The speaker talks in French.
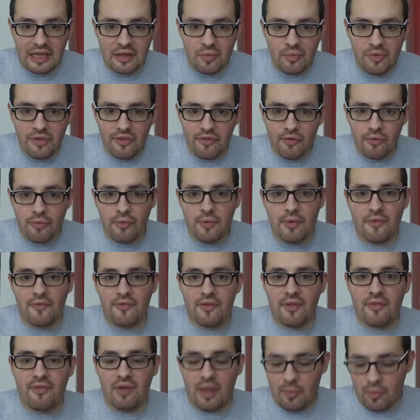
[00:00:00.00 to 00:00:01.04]
de biscuits en fait,
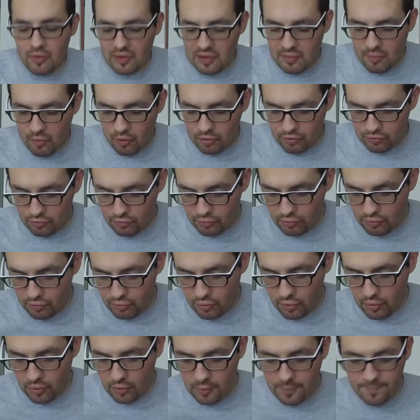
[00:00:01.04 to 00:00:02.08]
vraiment des morceaux
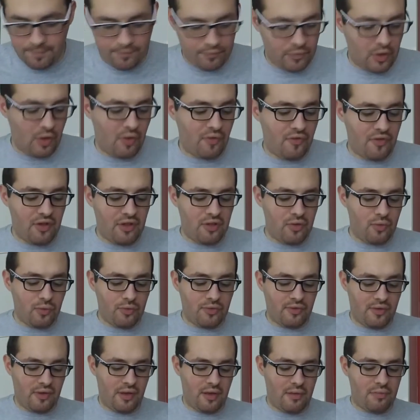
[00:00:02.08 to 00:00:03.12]
Mais euh, en fait non,
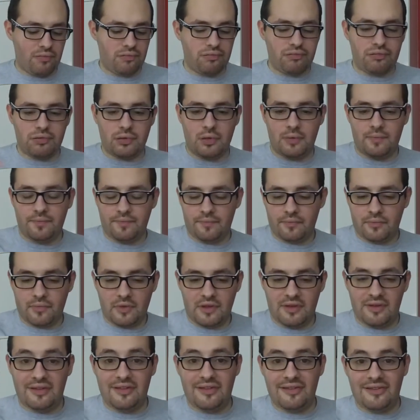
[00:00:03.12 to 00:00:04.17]
c'est
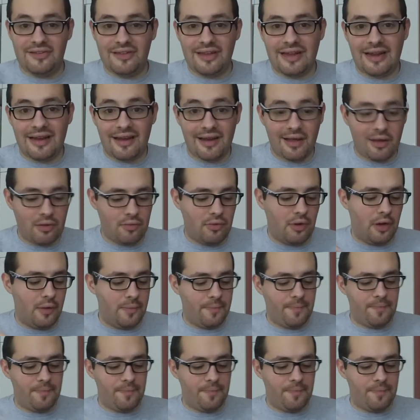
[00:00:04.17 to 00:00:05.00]
c'est des éclats quoi.